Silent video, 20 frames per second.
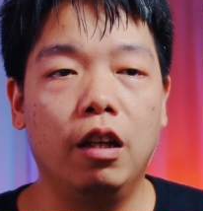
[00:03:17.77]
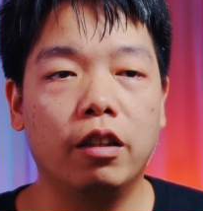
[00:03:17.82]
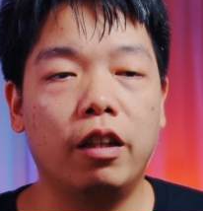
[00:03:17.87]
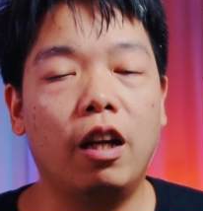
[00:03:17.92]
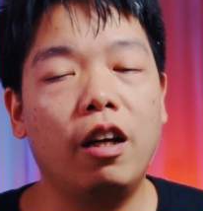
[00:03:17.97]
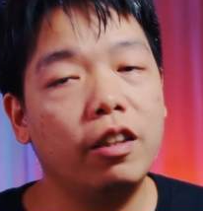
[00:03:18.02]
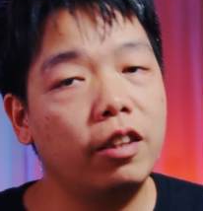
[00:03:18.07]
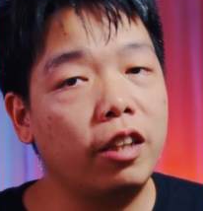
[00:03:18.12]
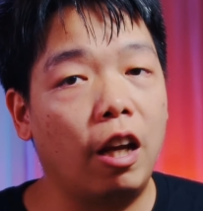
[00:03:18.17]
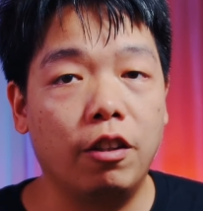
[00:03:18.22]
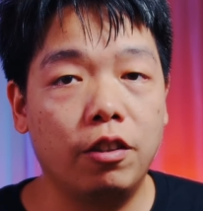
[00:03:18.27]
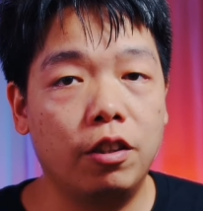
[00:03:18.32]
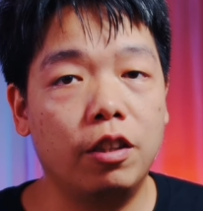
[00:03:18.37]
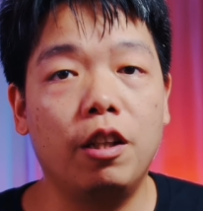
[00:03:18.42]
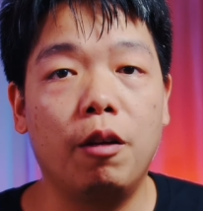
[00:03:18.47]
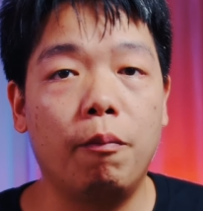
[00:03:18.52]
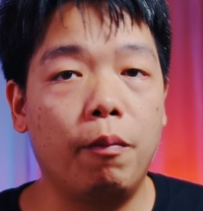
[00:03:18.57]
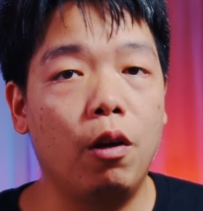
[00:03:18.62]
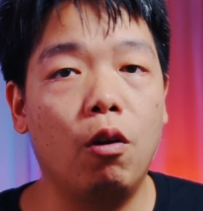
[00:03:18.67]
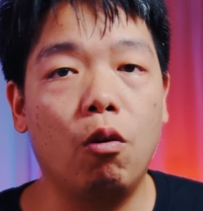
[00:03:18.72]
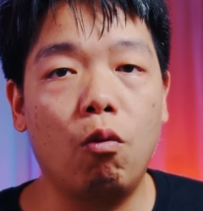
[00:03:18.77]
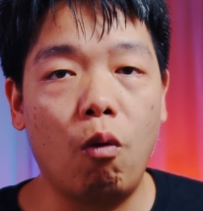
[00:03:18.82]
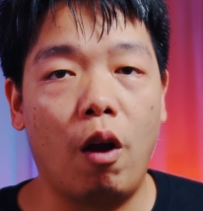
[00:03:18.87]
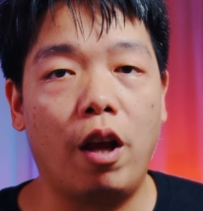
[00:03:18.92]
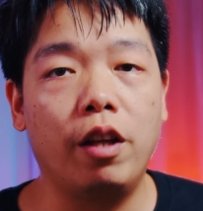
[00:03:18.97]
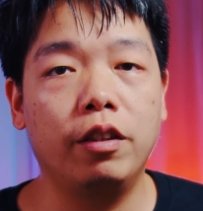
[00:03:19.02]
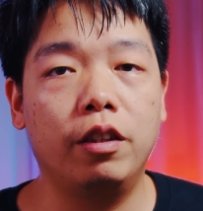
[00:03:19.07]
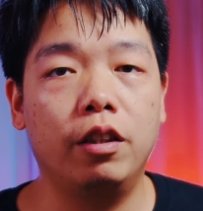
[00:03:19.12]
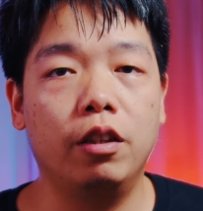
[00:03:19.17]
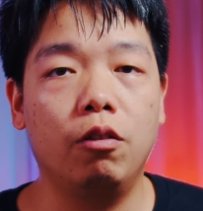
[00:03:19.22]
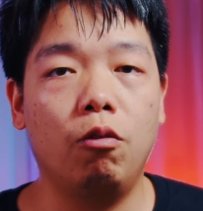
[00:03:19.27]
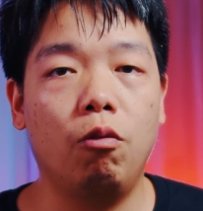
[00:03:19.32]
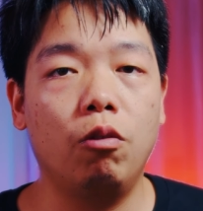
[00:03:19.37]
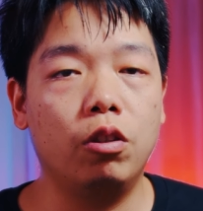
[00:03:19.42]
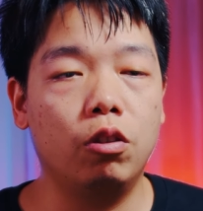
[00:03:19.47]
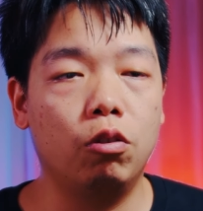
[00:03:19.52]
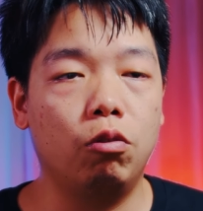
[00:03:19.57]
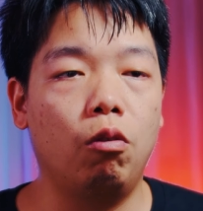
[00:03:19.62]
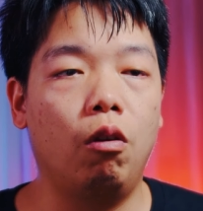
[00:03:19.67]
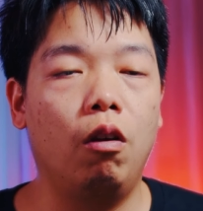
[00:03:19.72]
当然展示也没有关系，或
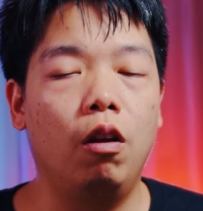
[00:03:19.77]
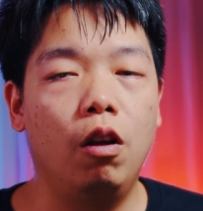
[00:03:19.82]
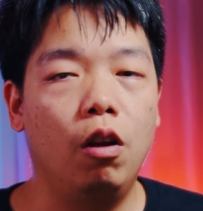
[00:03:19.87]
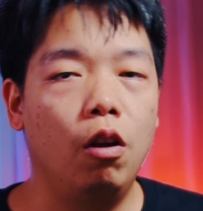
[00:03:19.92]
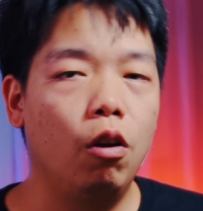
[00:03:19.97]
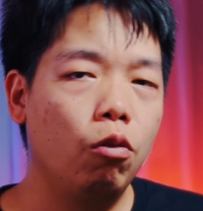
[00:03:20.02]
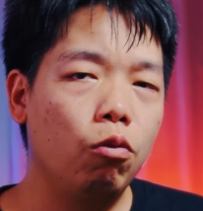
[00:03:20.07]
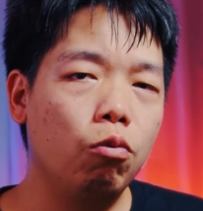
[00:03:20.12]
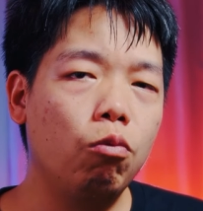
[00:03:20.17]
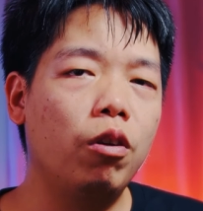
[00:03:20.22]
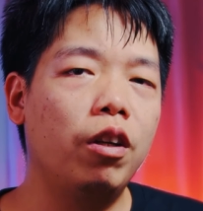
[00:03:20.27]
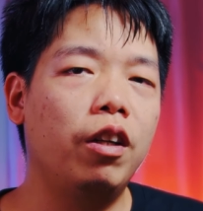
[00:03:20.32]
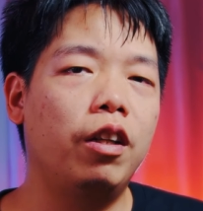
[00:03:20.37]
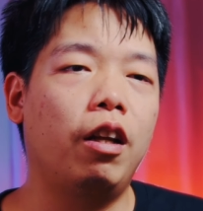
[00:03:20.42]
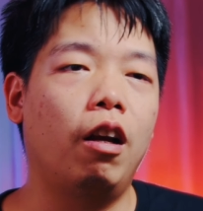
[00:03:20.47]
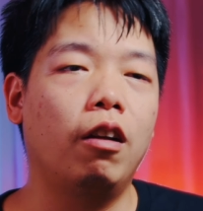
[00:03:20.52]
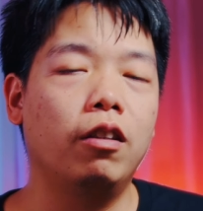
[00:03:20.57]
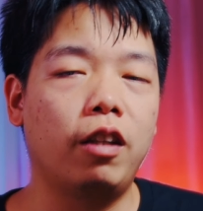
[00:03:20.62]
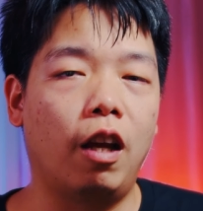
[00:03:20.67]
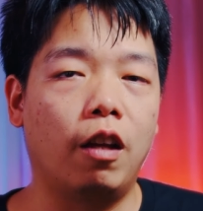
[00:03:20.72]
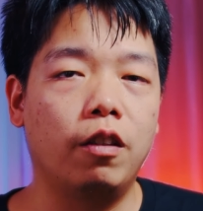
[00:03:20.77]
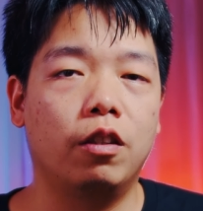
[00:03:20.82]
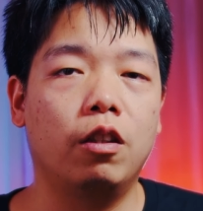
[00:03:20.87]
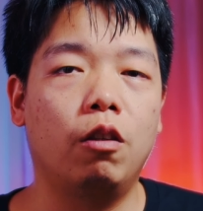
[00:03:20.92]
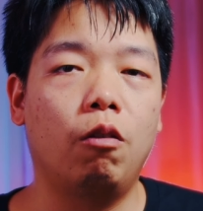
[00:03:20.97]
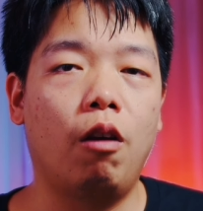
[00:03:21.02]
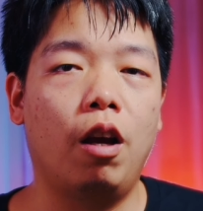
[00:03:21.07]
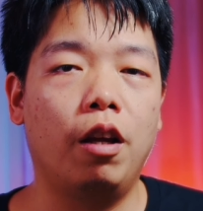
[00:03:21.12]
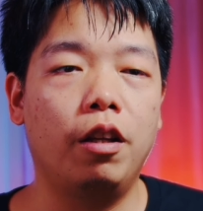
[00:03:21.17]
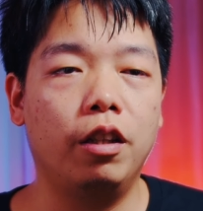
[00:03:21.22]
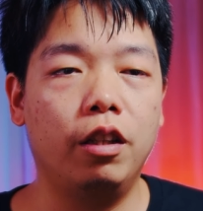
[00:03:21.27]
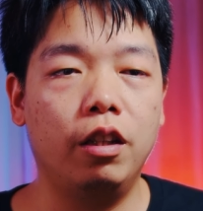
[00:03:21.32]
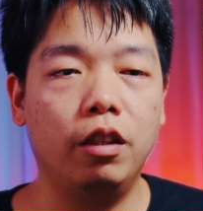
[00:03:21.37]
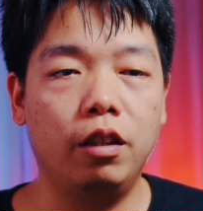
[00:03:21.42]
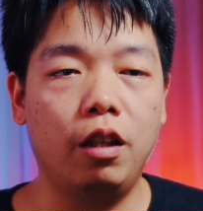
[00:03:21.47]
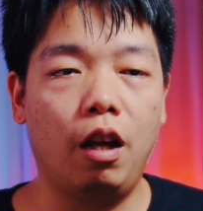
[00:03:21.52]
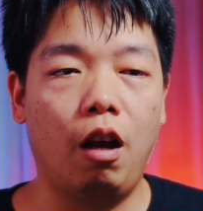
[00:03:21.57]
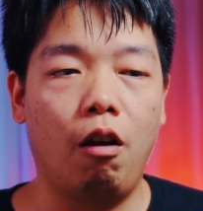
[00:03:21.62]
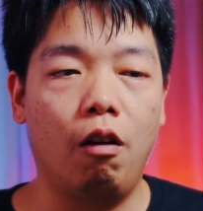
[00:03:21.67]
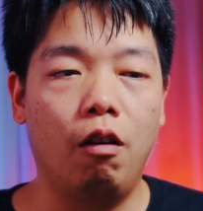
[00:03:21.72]
者说如果你要展示的话，一
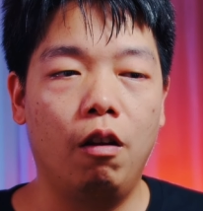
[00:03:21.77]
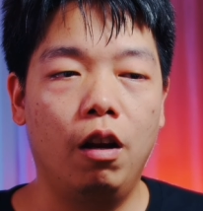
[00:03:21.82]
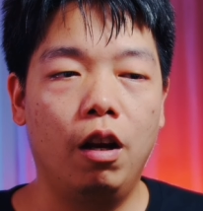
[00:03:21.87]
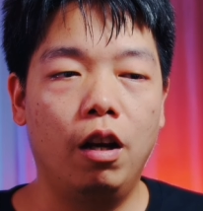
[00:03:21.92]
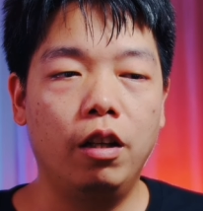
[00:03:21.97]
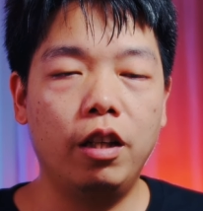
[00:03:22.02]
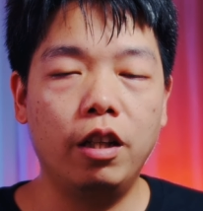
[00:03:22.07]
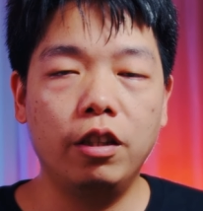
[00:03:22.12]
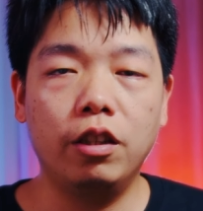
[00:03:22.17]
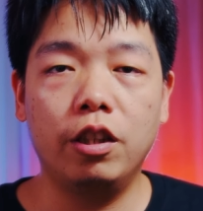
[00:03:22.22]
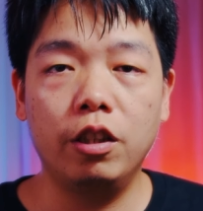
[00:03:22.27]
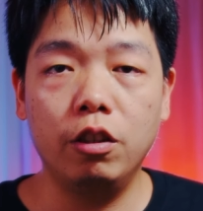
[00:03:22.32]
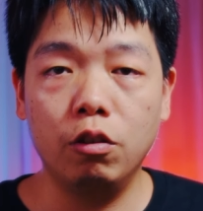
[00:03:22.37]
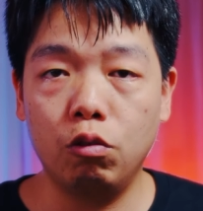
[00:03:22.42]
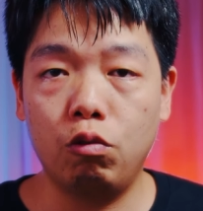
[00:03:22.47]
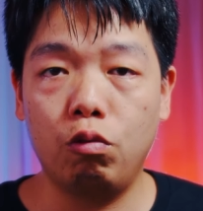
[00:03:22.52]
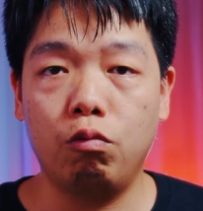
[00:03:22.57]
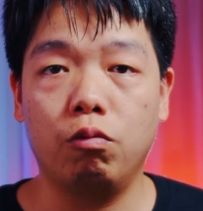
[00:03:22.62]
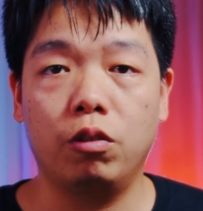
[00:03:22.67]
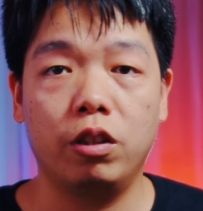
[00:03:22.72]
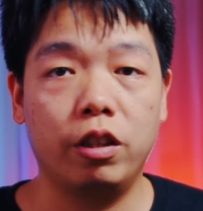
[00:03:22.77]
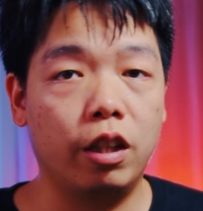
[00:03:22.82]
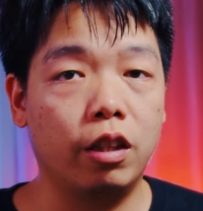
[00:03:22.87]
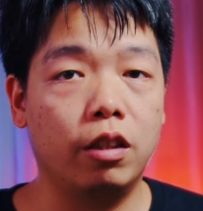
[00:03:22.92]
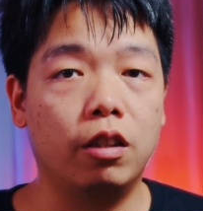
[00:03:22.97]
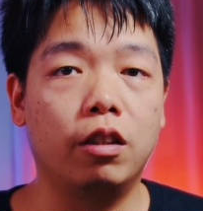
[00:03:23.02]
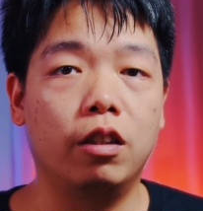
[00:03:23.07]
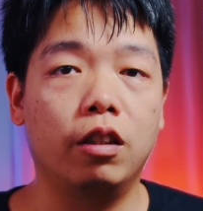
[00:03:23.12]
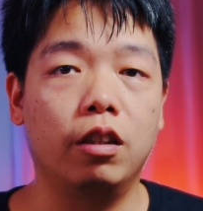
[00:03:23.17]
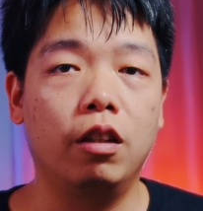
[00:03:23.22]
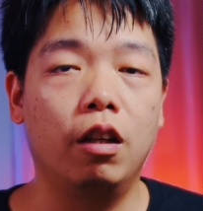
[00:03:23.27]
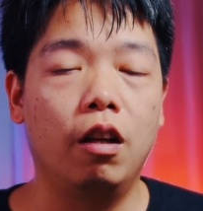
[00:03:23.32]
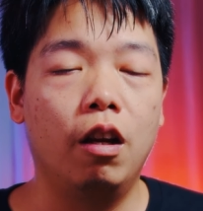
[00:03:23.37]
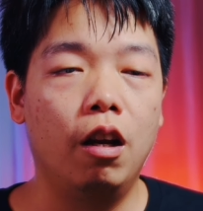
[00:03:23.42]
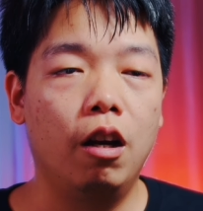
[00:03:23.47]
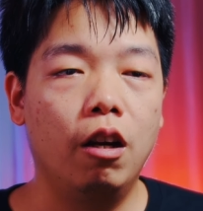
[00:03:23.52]
定要认清楚这件事情，